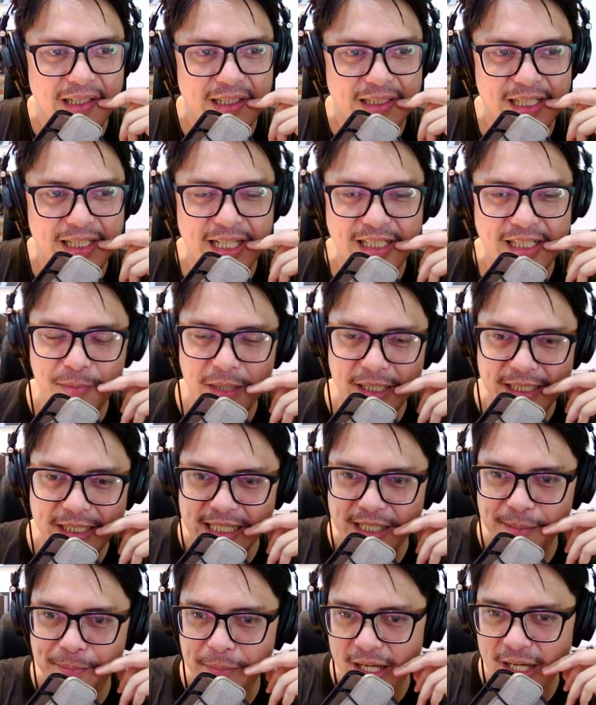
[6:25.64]
Jadi yang sebelah
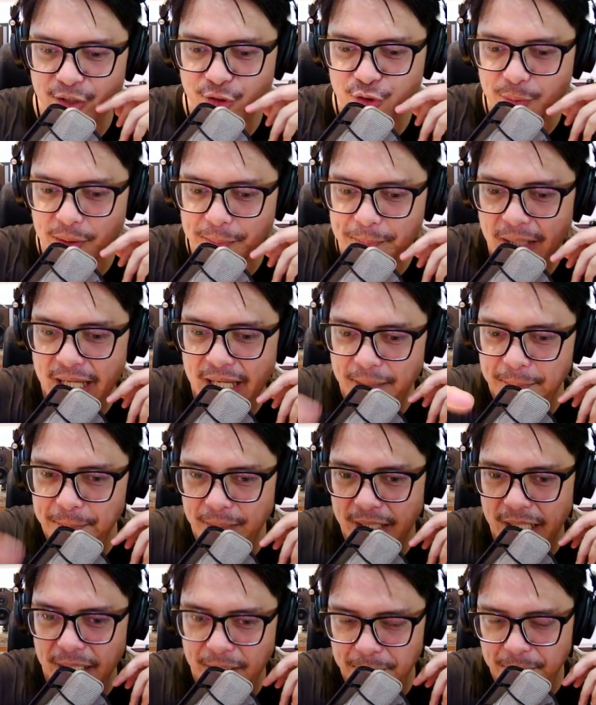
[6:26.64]
kiri piano cuman pek
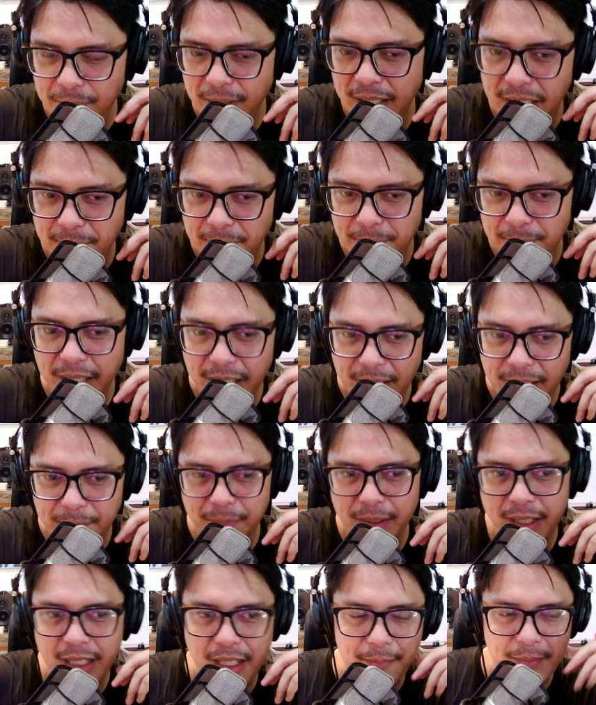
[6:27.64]
pek pek pek
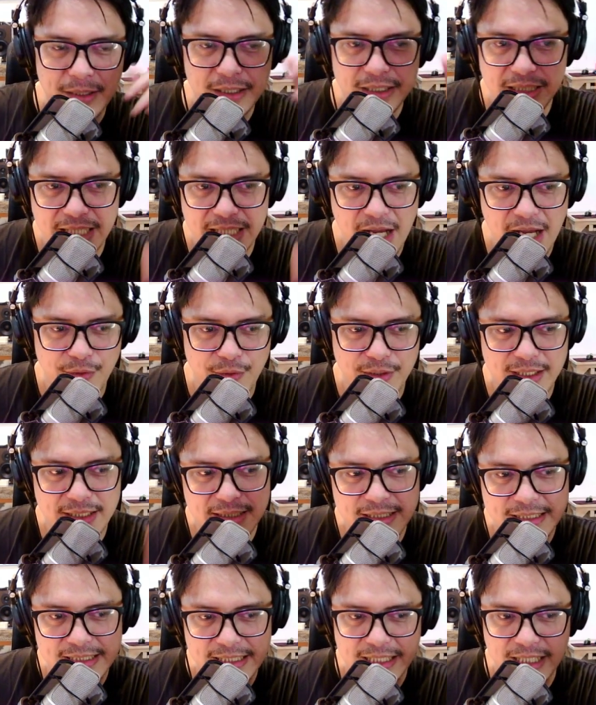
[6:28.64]
pek ngambil di daunnya
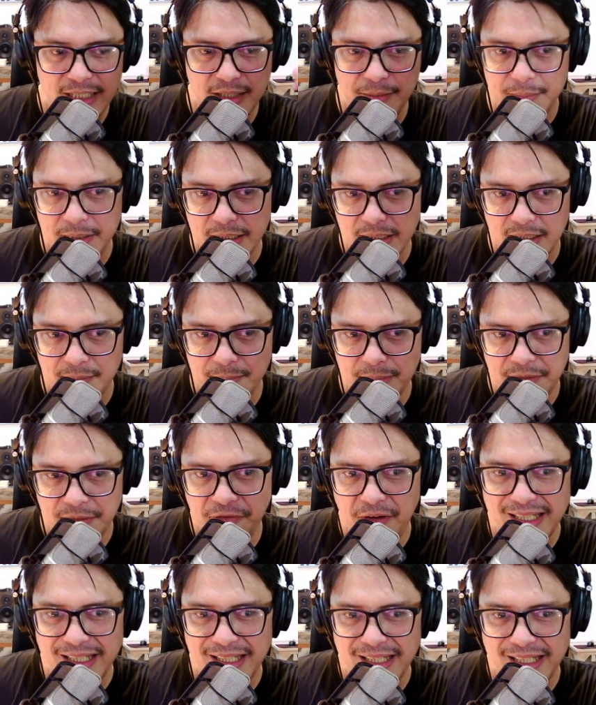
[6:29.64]
di sini yang lebih lebih
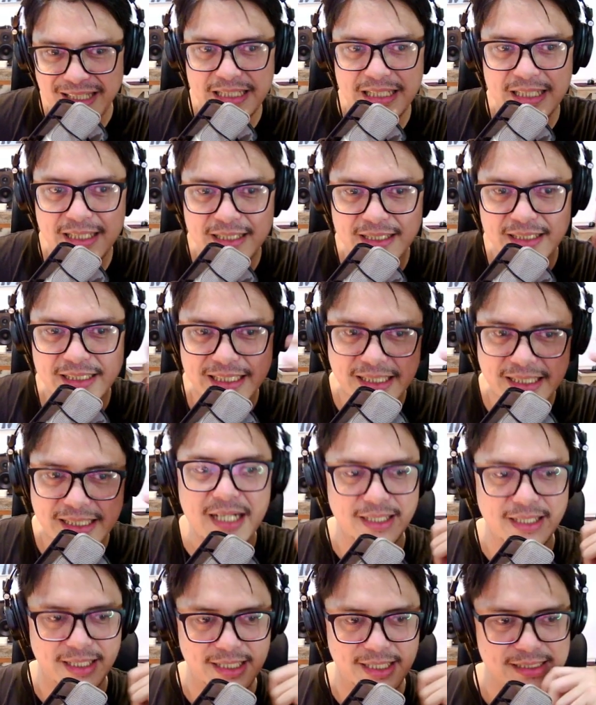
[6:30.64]
funky
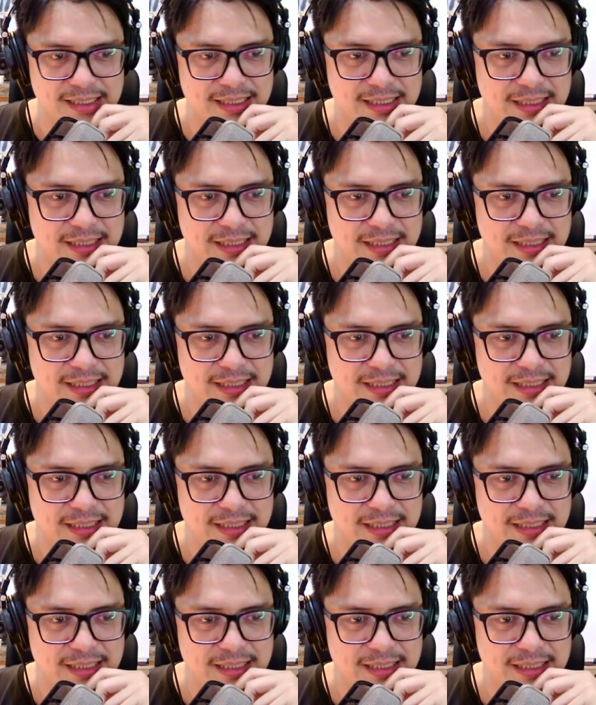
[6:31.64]
gitar nih guys.